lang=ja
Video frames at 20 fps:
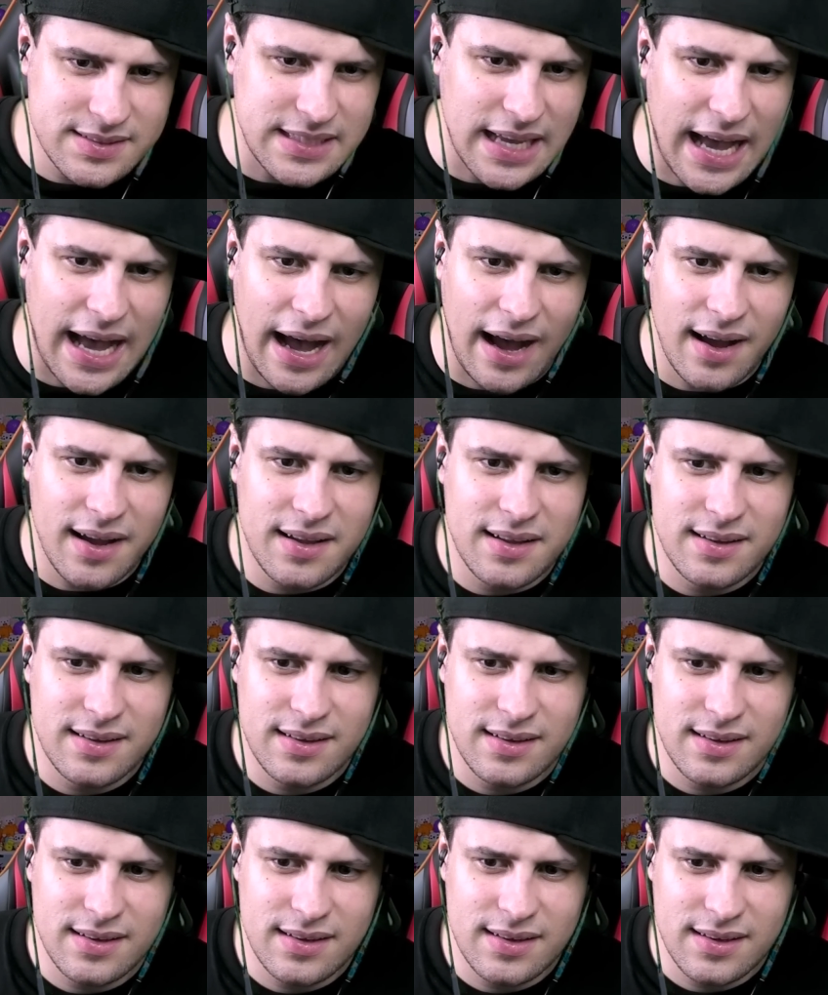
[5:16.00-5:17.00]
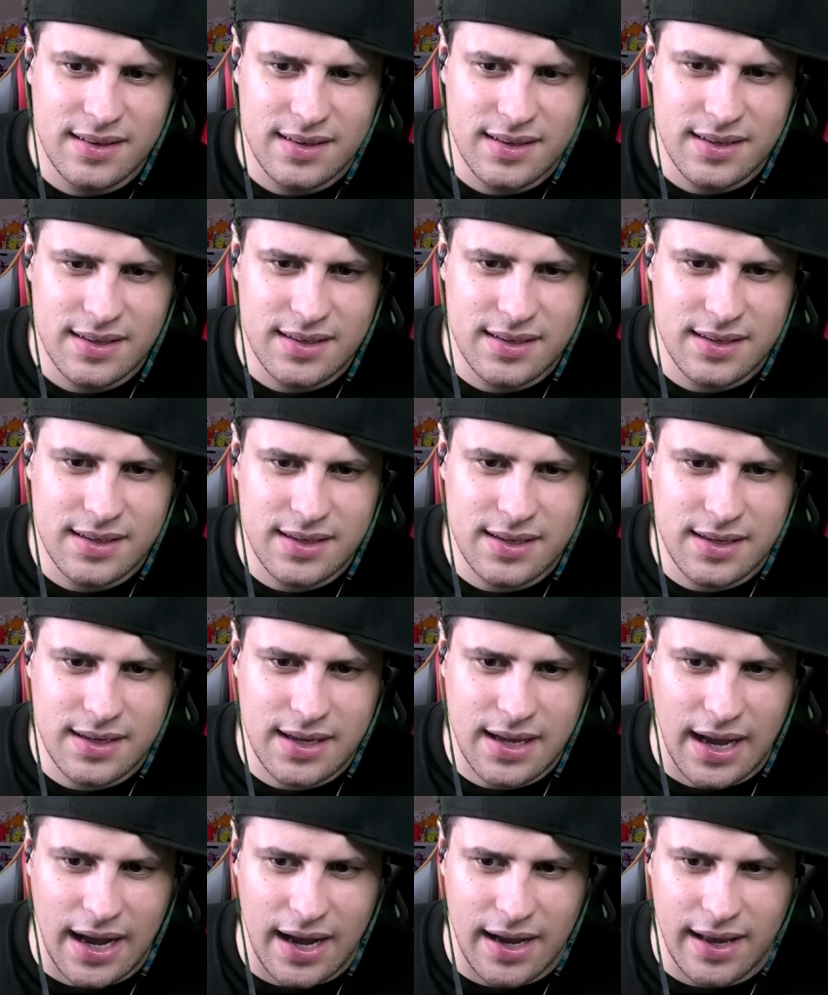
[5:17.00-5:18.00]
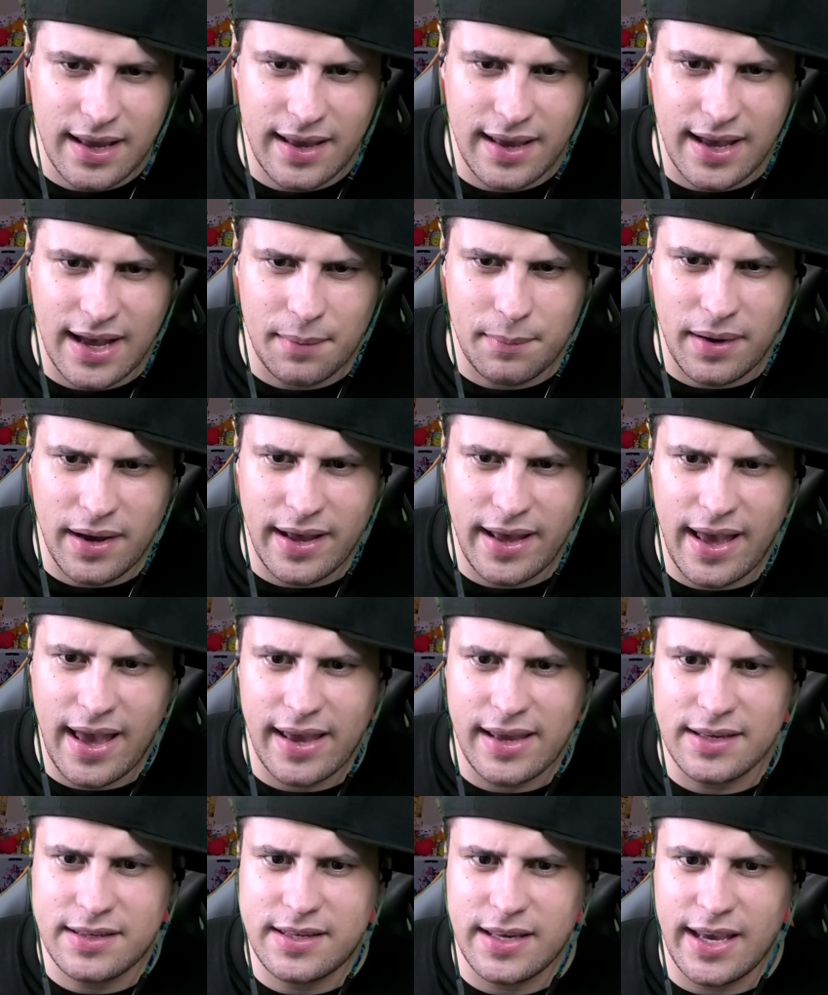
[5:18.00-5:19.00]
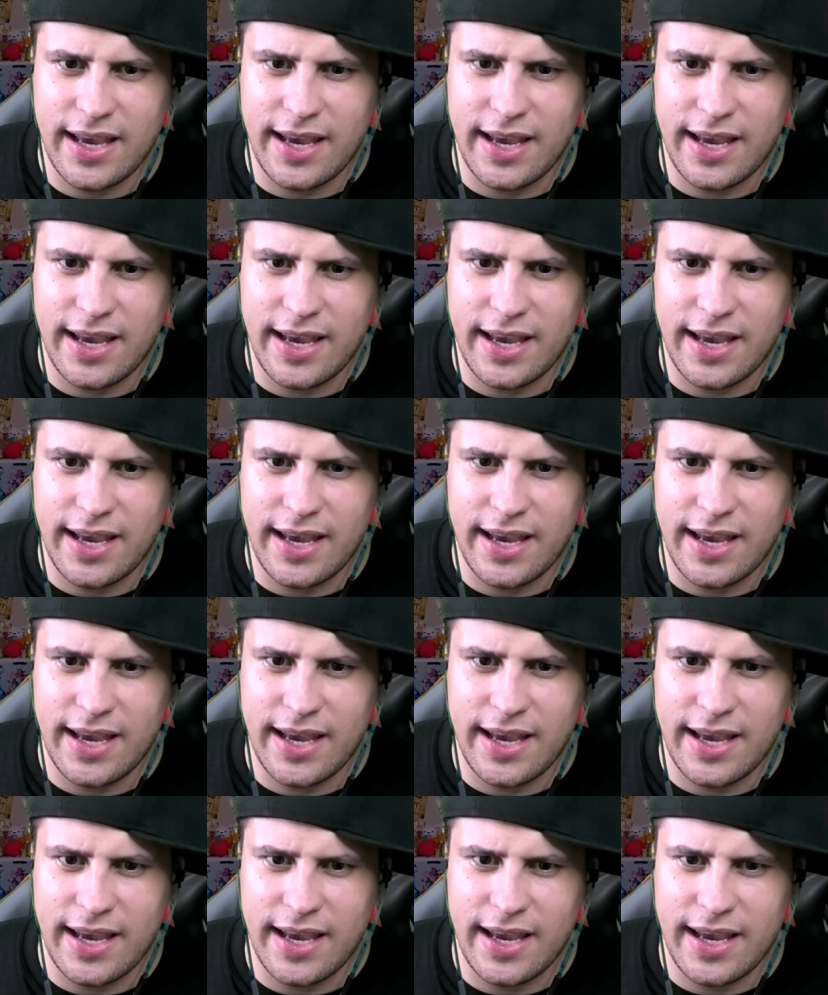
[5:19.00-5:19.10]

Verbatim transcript: さあ影山へ行